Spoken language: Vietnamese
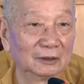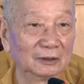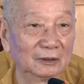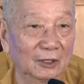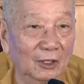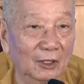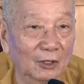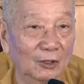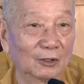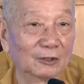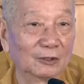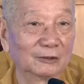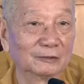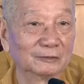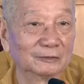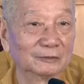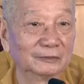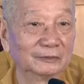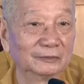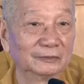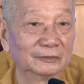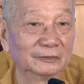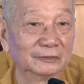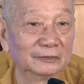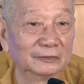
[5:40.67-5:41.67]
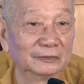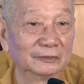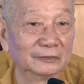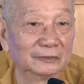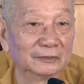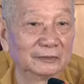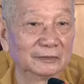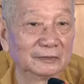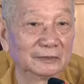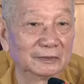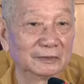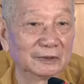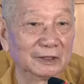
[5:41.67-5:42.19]
lo
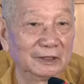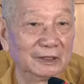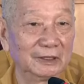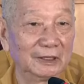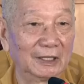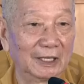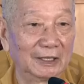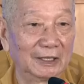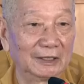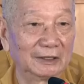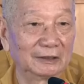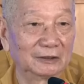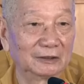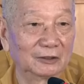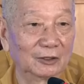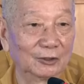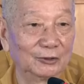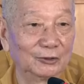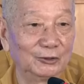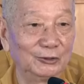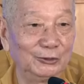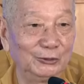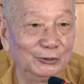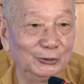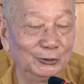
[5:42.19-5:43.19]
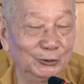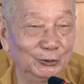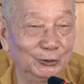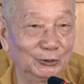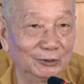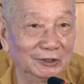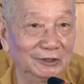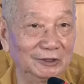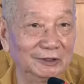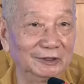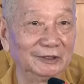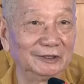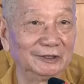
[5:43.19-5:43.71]
thì lại có nhiều
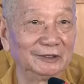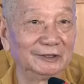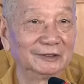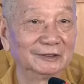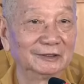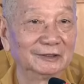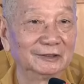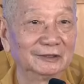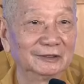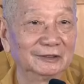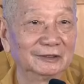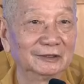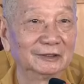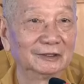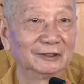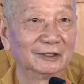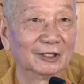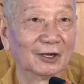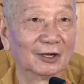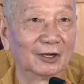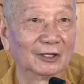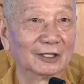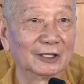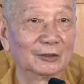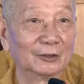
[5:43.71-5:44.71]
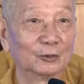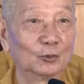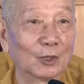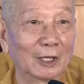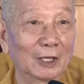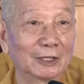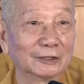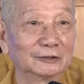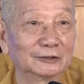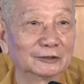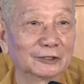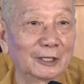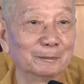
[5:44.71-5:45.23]
người họ lại
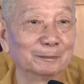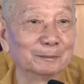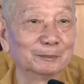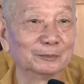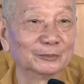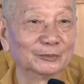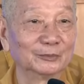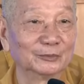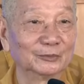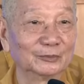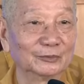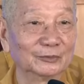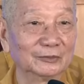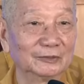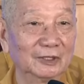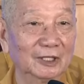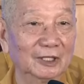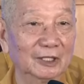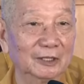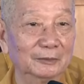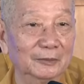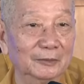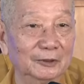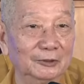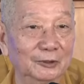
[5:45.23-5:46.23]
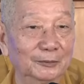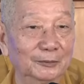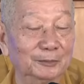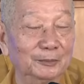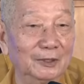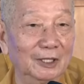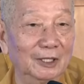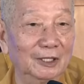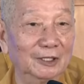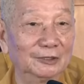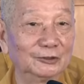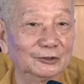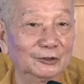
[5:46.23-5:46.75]
quan tâm để mà giúp
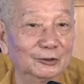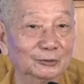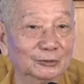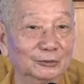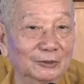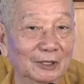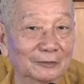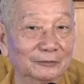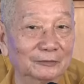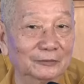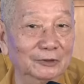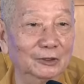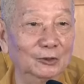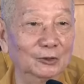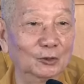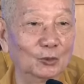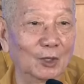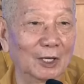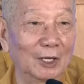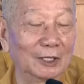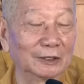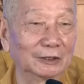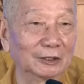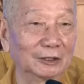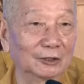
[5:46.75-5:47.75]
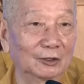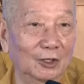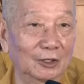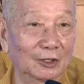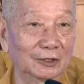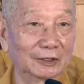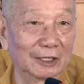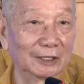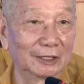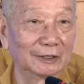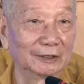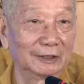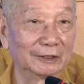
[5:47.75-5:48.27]
đỡ chúng ta vượt qua cái
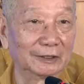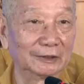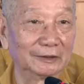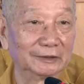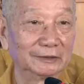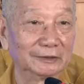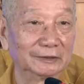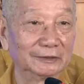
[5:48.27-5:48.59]
khó khăn này.